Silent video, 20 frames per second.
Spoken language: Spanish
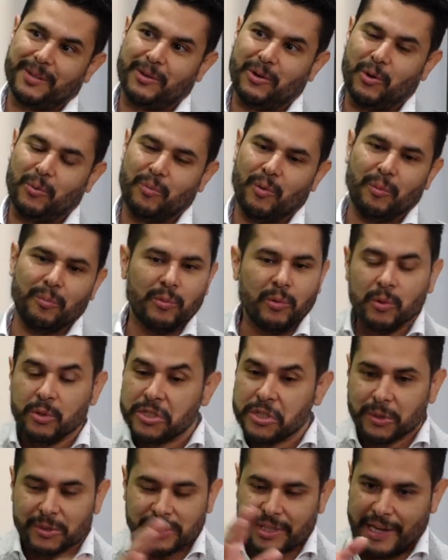como
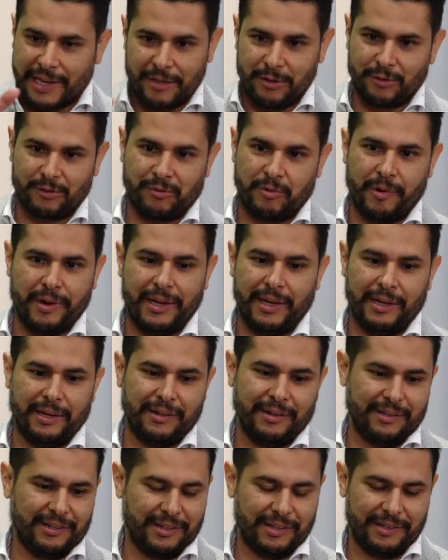muchos años fue
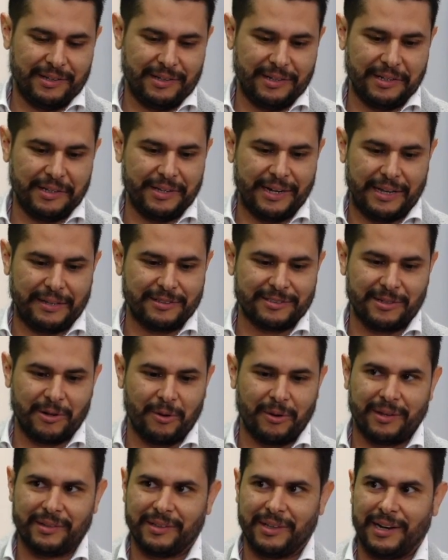el, el, el gran
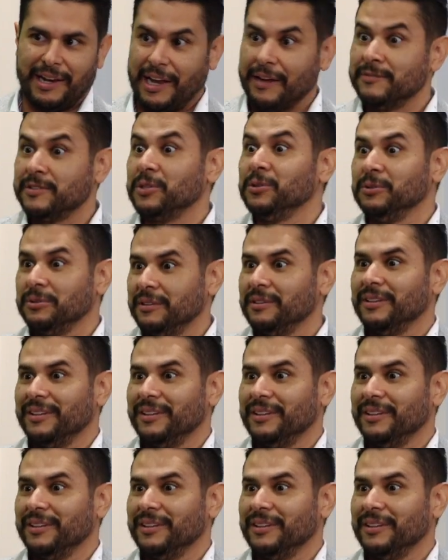eslogan de Life's Good,